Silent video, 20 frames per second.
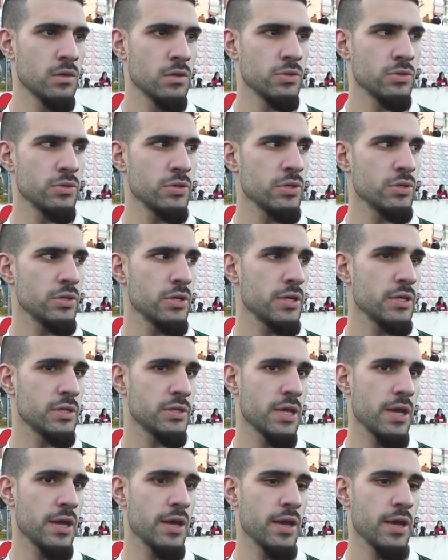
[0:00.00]
Sim, sim,
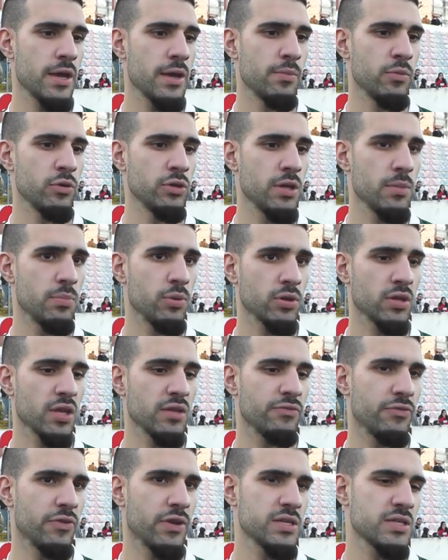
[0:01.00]
isso é muito
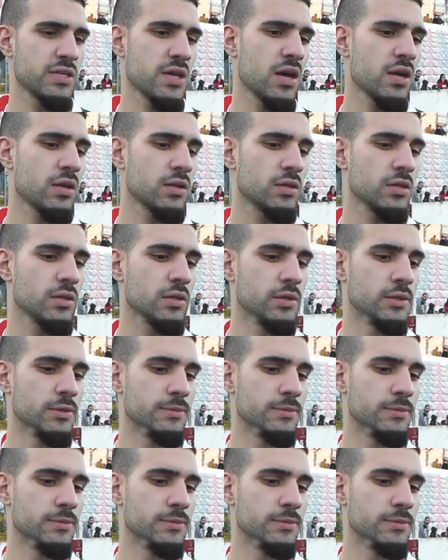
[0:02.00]
importante frisar que